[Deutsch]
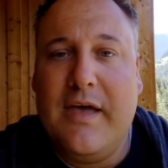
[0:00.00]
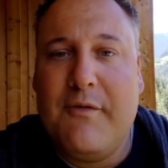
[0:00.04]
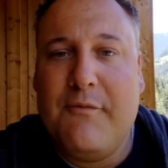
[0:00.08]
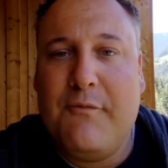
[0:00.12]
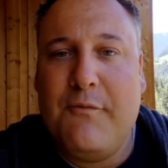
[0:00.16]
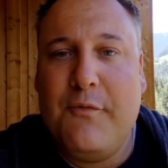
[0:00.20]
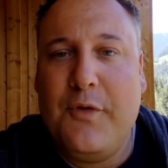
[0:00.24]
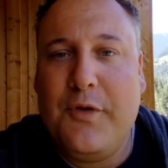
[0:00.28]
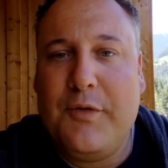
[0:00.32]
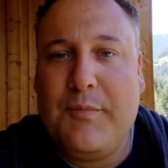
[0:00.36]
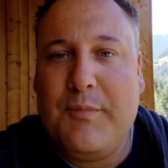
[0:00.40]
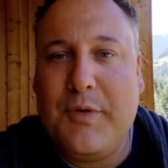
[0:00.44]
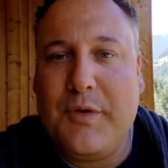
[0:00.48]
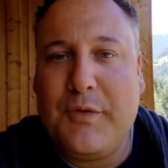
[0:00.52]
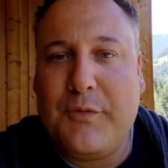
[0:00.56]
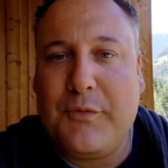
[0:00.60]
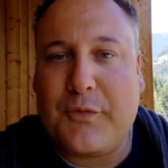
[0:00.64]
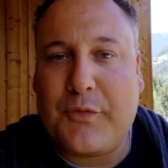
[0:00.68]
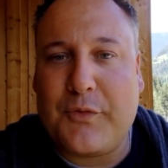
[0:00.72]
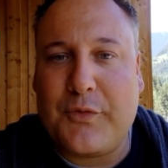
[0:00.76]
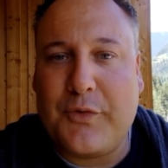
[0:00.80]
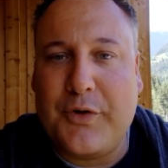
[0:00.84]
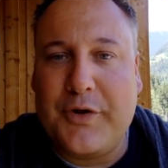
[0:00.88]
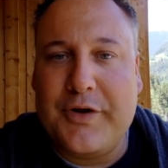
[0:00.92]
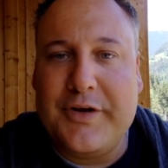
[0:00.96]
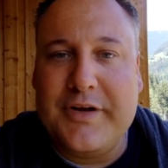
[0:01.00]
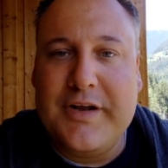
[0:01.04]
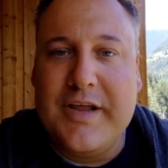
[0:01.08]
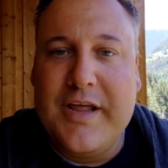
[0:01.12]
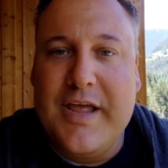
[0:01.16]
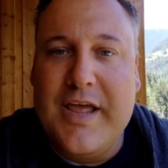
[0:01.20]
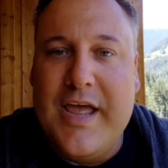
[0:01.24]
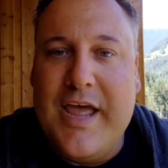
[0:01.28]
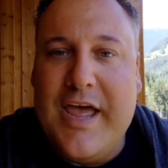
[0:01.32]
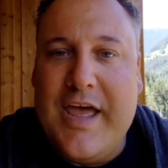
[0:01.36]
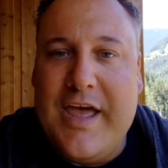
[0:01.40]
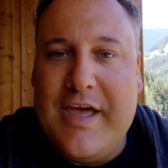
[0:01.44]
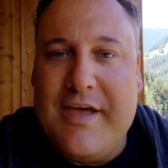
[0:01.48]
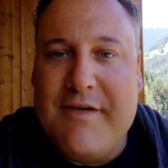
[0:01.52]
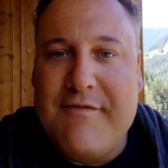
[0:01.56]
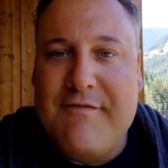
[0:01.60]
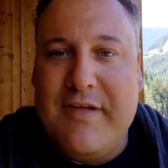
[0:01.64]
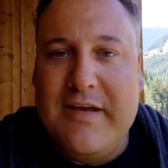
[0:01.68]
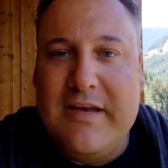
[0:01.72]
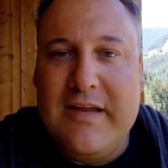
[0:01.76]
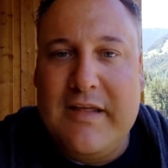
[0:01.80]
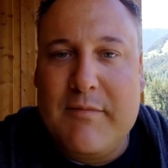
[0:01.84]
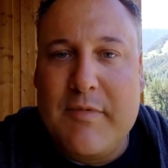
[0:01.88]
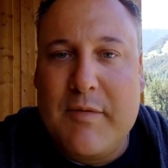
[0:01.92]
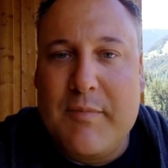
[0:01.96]
Würde mich freuen, äh,
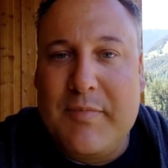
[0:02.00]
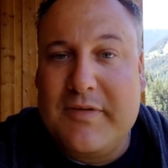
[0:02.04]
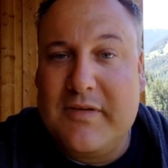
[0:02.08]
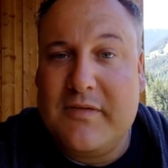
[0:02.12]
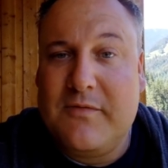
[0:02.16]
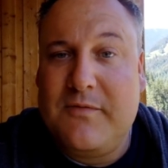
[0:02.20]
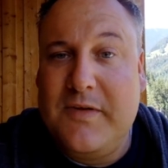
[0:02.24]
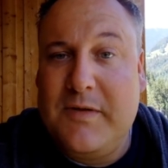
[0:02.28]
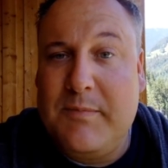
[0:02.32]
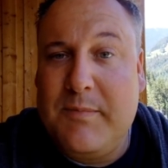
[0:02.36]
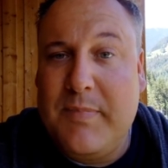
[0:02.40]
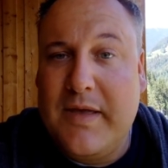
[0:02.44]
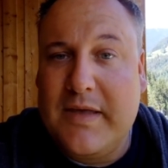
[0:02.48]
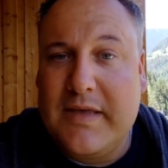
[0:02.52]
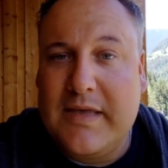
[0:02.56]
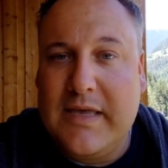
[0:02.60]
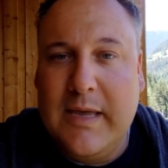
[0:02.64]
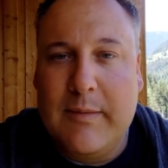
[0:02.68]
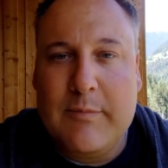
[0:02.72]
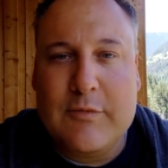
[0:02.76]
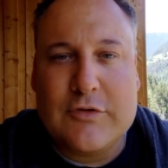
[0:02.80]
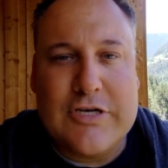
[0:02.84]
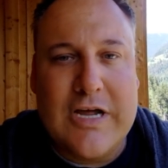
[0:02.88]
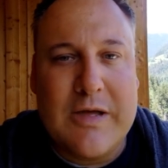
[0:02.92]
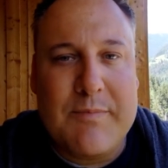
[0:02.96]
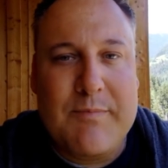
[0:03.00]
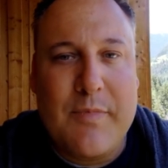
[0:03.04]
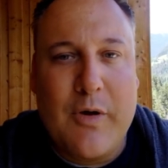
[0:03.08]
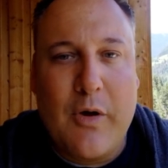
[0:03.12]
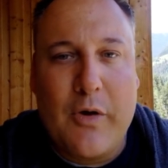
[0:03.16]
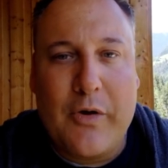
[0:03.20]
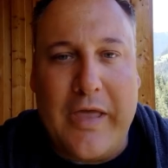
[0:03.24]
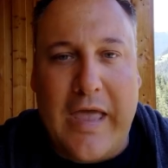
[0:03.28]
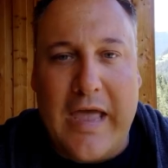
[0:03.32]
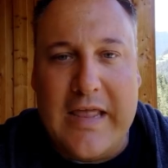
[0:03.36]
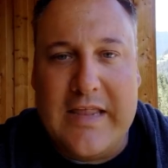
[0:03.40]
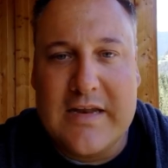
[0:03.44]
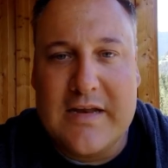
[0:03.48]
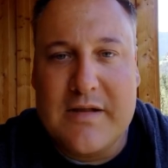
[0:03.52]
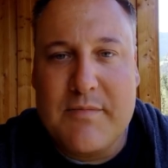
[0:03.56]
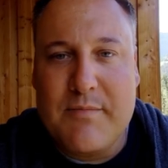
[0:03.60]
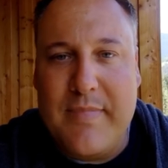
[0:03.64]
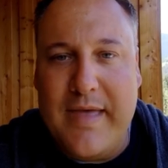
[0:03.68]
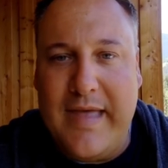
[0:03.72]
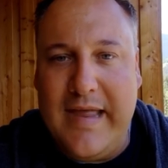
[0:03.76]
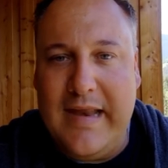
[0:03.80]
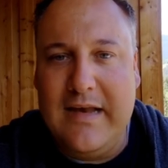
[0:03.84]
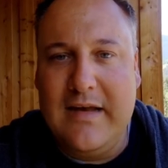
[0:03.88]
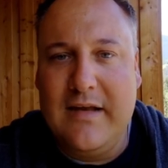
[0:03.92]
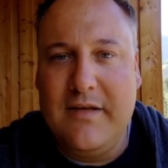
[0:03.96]
wenn ihr mir ein bisschen Feedback gebt. Schreibt mir auch gerne eine
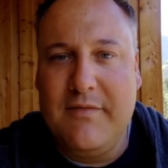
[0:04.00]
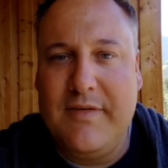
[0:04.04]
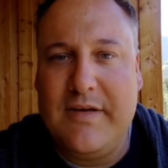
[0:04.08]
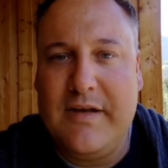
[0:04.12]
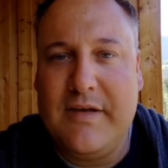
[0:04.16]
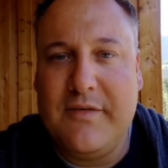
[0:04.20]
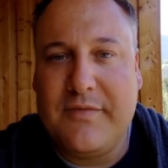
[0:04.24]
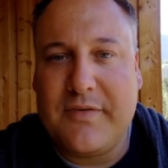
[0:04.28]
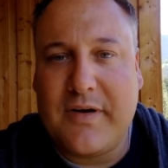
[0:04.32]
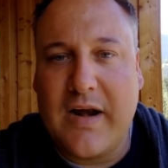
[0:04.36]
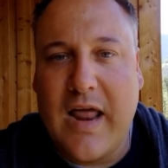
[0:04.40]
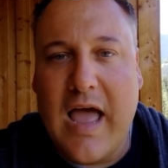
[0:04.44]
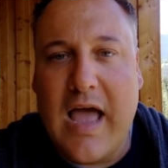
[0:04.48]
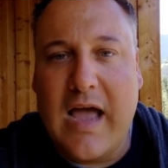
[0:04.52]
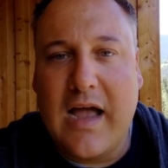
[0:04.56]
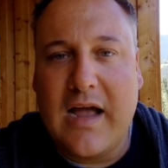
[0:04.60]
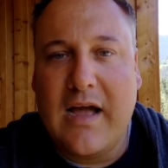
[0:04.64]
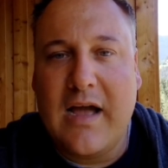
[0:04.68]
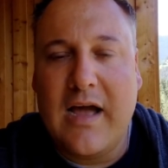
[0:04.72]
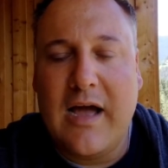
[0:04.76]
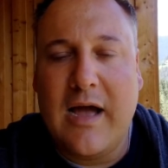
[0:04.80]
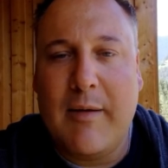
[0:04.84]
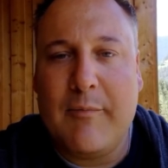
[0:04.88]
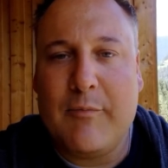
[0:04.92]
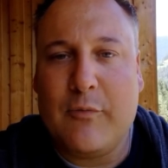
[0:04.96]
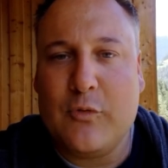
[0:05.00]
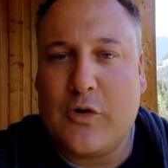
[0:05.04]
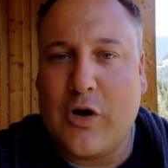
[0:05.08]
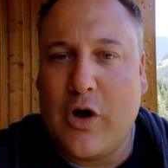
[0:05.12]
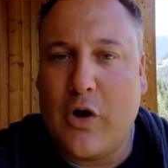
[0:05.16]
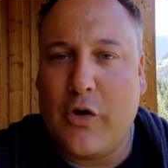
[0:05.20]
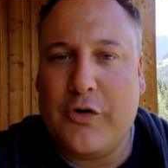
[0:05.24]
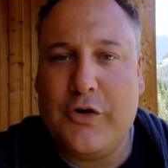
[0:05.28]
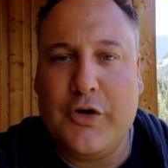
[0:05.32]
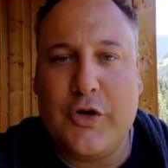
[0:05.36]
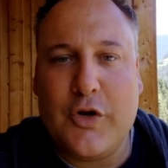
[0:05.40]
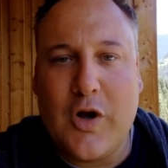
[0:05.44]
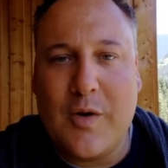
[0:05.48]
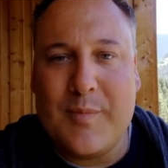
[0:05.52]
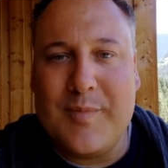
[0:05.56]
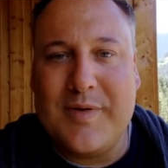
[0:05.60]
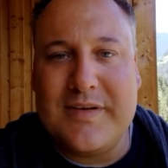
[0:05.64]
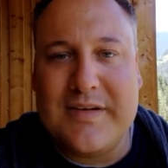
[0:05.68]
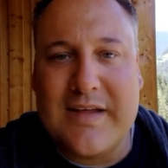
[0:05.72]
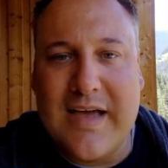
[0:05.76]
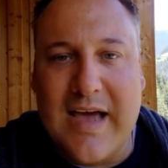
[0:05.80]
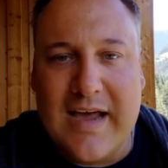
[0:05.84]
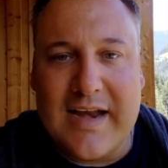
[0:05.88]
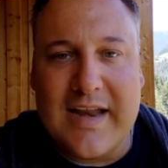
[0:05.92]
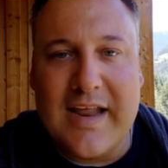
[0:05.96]
Mail, wenn ihr Fragen habt oder auch in die
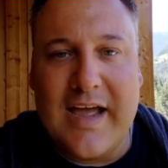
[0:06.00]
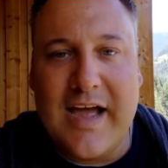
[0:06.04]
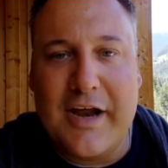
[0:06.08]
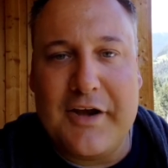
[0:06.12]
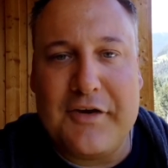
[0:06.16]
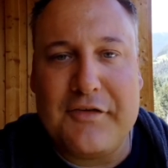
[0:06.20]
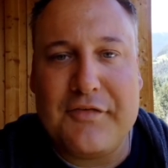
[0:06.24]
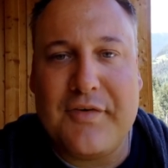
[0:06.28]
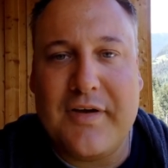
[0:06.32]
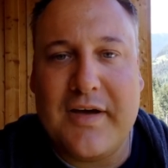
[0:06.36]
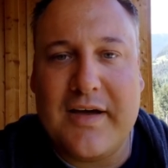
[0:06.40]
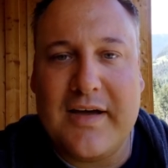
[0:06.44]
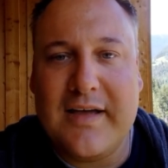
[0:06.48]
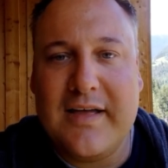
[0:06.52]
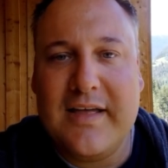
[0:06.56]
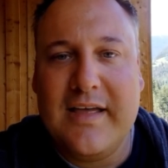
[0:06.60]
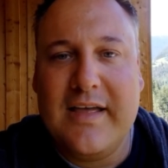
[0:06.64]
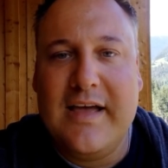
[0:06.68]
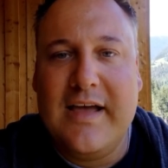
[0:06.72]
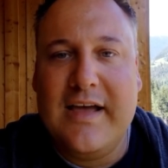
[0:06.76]
Kommentare einfach.